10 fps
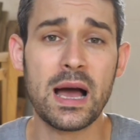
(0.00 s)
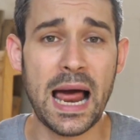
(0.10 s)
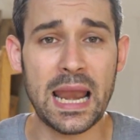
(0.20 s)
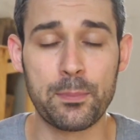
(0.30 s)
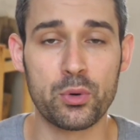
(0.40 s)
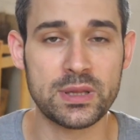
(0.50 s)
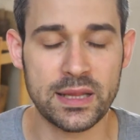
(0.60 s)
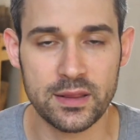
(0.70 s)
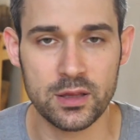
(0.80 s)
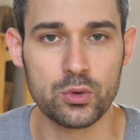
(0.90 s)
alla
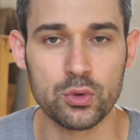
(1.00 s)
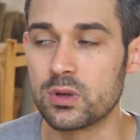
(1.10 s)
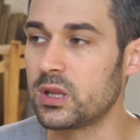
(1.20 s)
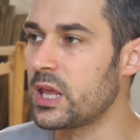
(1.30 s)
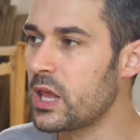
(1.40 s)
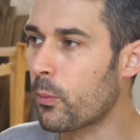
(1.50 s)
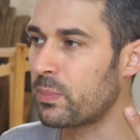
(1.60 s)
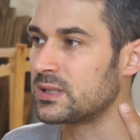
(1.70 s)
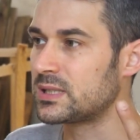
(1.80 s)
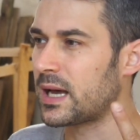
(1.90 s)
portata di tutti e ho
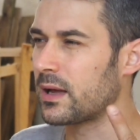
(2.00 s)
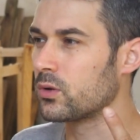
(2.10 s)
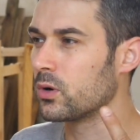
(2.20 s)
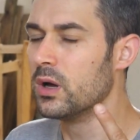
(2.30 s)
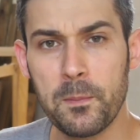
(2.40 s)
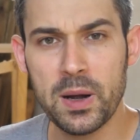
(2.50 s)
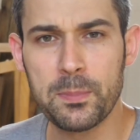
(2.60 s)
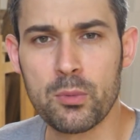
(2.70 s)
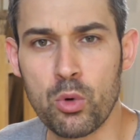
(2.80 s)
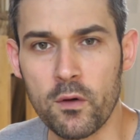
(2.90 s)
pensato, per
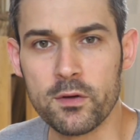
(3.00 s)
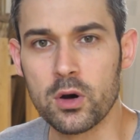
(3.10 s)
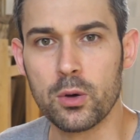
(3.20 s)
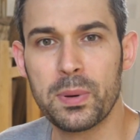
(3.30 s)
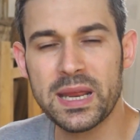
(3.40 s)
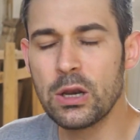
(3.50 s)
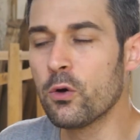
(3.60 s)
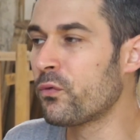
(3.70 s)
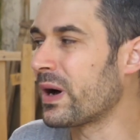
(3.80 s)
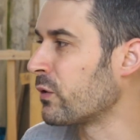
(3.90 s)
promuoverlo, perché
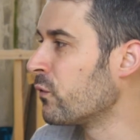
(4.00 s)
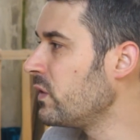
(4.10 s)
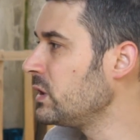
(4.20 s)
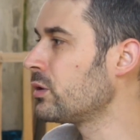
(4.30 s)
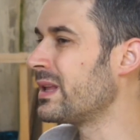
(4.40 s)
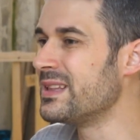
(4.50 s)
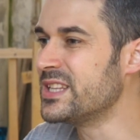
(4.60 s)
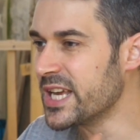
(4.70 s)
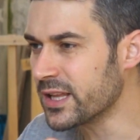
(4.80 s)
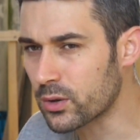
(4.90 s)
non fare un video del
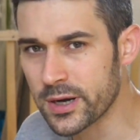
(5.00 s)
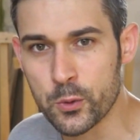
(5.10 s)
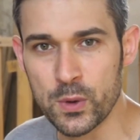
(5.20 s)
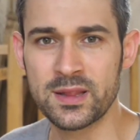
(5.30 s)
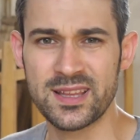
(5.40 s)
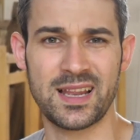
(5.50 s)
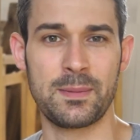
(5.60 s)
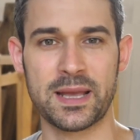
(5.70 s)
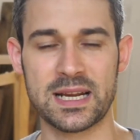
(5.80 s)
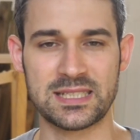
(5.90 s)
dietro le quinte della
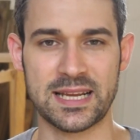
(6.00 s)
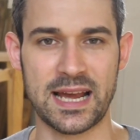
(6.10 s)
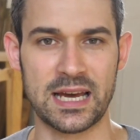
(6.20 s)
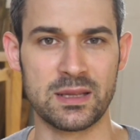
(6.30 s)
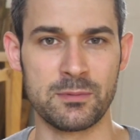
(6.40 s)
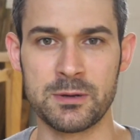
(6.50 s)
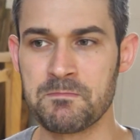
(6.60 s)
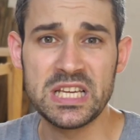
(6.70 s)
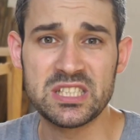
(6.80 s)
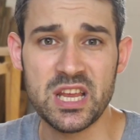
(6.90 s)
Makers Academy?
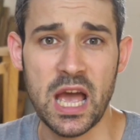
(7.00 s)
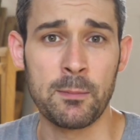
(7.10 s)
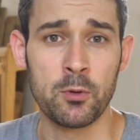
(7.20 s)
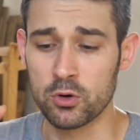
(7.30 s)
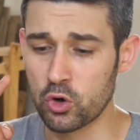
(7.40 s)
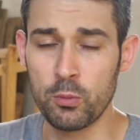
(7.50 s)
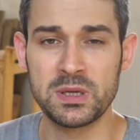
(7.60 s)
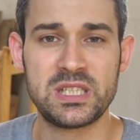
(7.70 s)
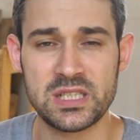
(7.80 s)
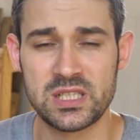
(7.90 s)
Chi siamo?
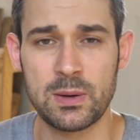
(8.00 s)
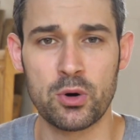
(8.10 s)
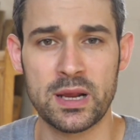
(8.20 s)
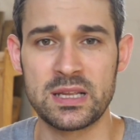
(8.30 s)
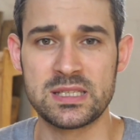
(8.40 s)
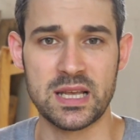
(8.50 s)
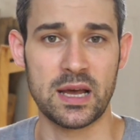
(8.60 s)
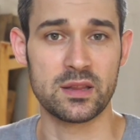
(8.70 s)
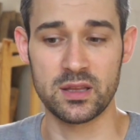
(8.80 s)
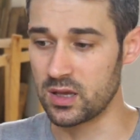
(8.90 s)
Come ci siamo
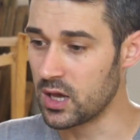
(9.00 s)
organizzati?